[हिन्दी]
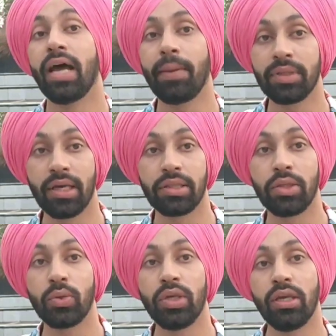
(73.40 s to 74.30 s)
ना
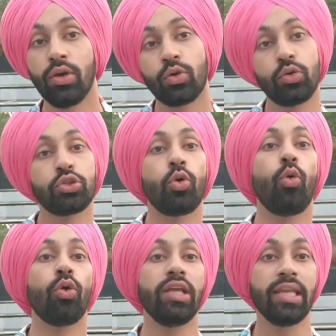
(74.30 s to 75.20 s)
बताते हुए कुछ
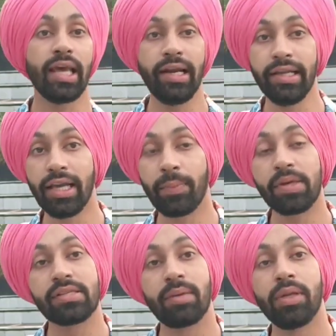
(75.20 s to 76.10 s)
और ही रियलिटी
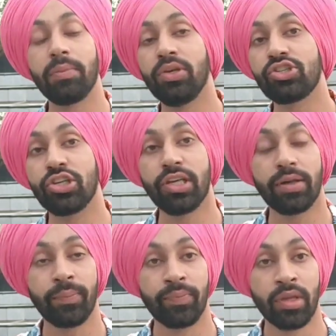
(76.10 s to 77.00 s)
आपके सामने पेश की
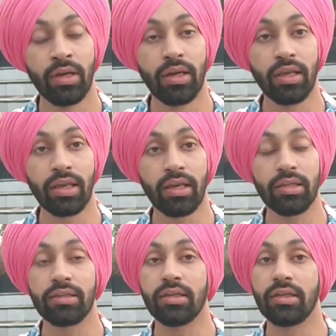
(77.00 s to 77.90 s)
है ठीक है
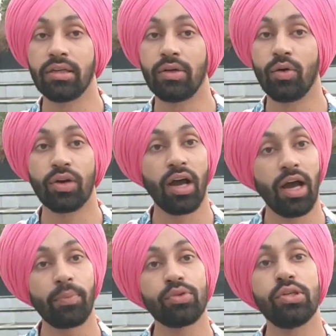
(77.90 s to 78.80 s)
और
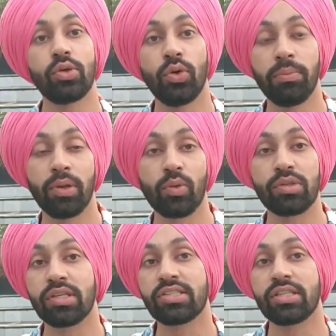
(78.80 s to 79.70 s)
आप उसी को ही
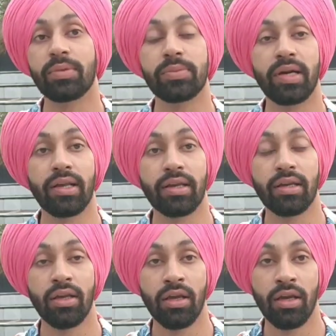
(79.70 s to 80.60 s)
बिल्कुल सच समझ बैठे
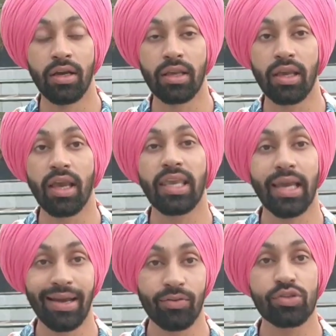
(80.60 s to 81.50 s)
हैं ठीक है
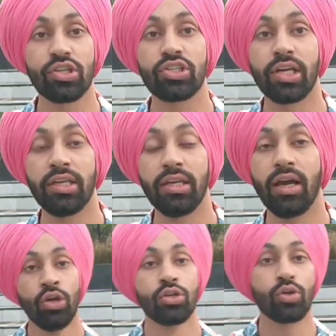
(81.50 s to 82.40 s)
क्या है वो सच्चाई
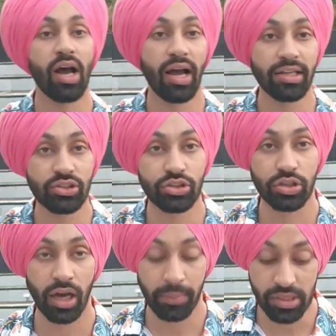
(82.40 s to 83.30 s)
सो so, आज
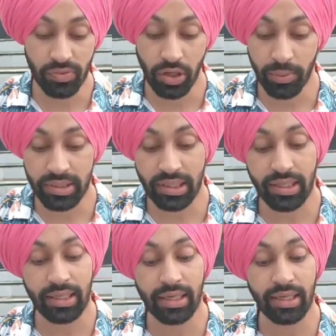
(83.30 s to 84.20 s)
हम इस वीडियो में
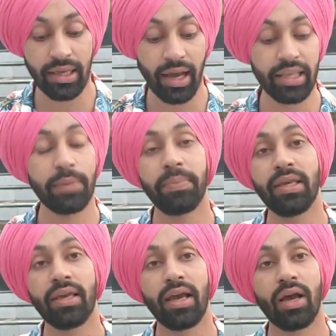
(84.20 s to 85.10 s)
जानेंगे कि
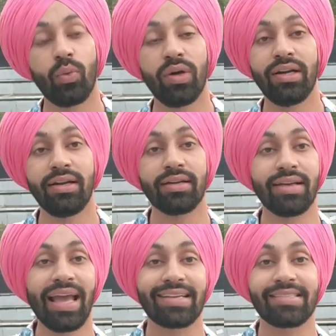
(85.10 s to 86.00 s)
आईएमपी क्या है वट
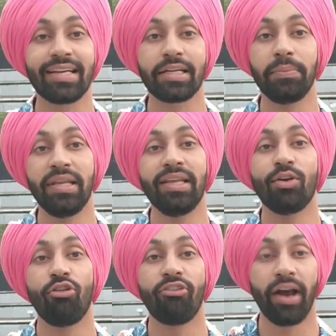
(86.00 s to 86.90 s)
एग्जैक्ट
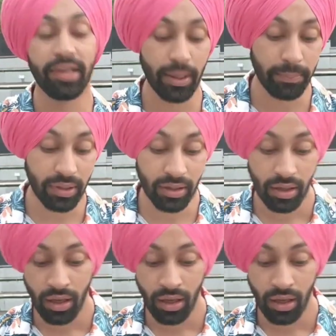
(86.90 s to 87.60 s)
मीनिंग ऑफ आईएमपी